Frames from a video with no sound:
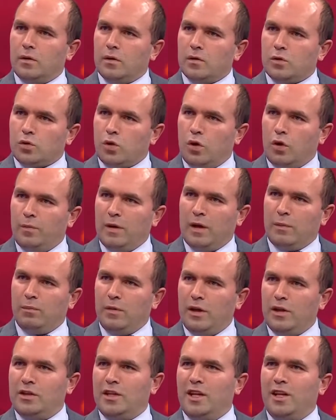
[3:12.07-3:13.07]
sol bek
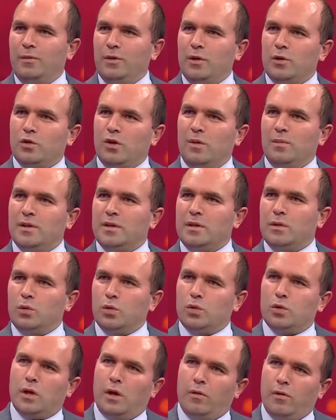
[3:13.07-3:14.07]
menşeli birisi olması için
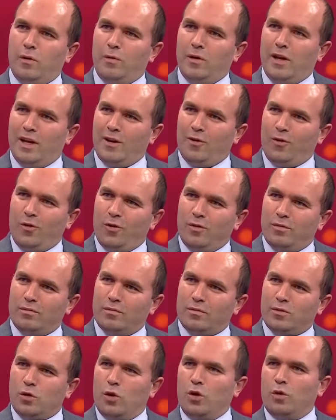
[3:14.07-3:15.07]
Gustavo'ya bile
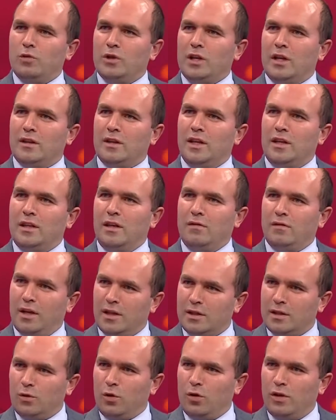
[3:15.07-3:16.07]
sormuş hatta devre
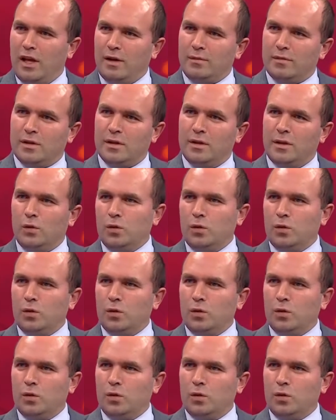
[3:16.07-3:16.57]
arasında oynar mısın diye.